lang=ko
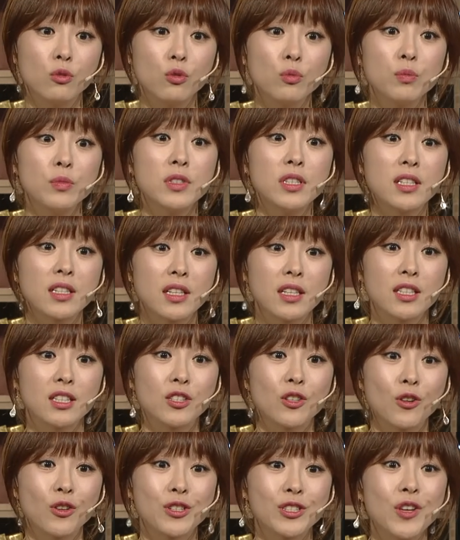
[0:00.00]

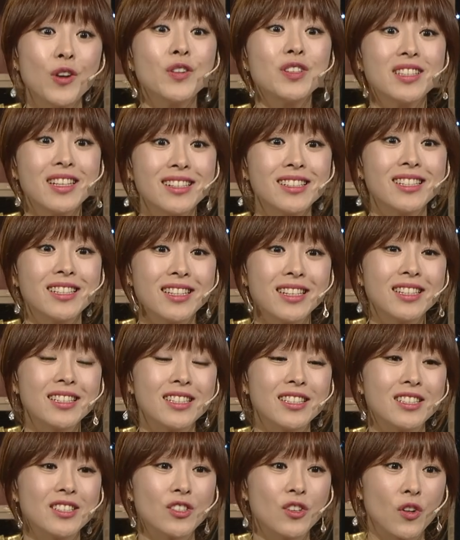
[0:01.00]
움직이는 거를
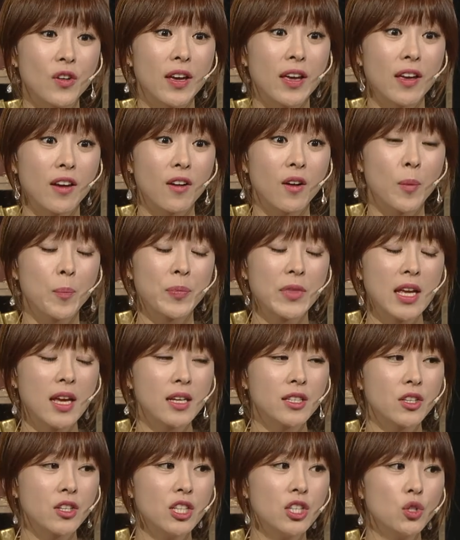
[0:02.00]
성장시키시는 거예요.
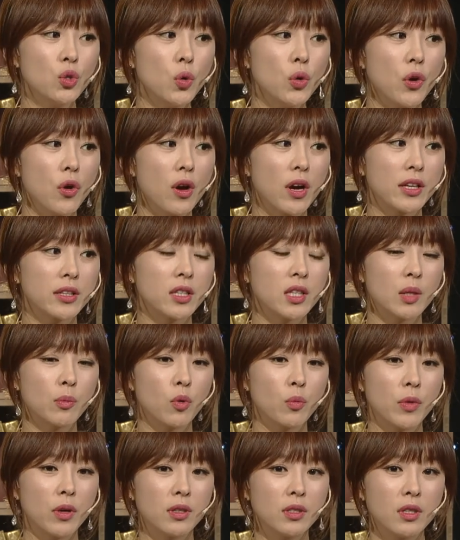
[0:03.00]
그래서 인도 영화 같은 데
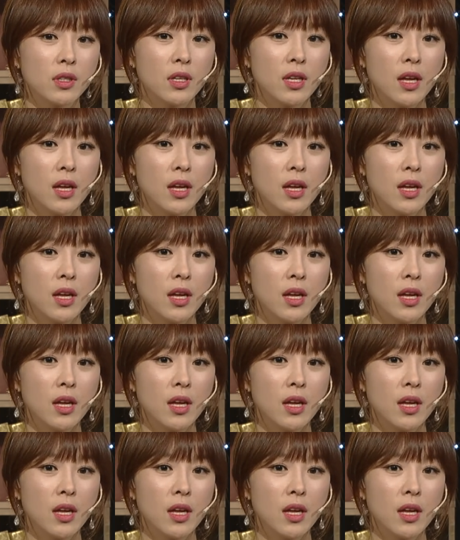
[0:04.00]
보면은